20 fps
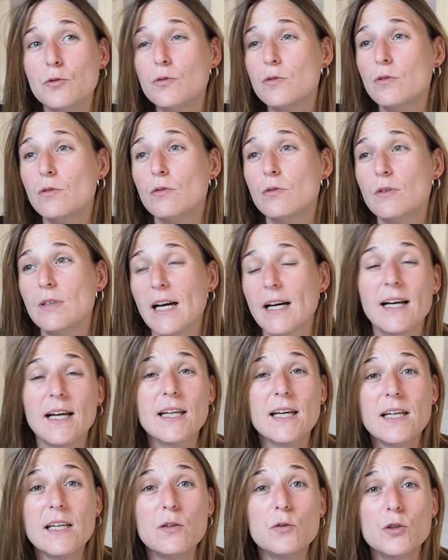euh, la
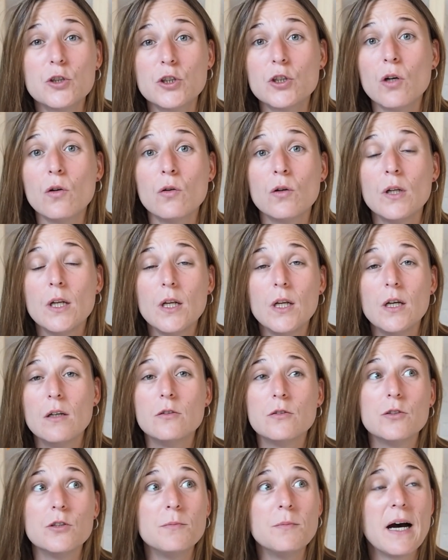galerie Auchan
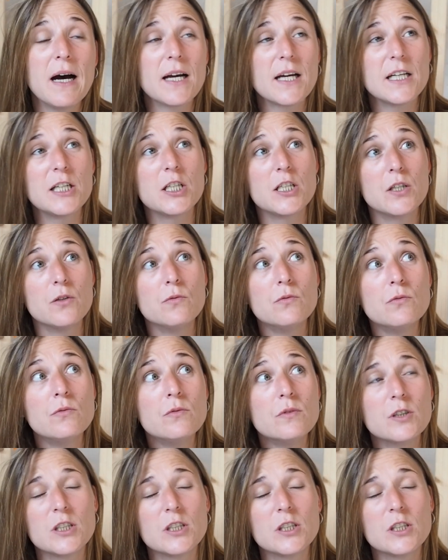euh, de ma région.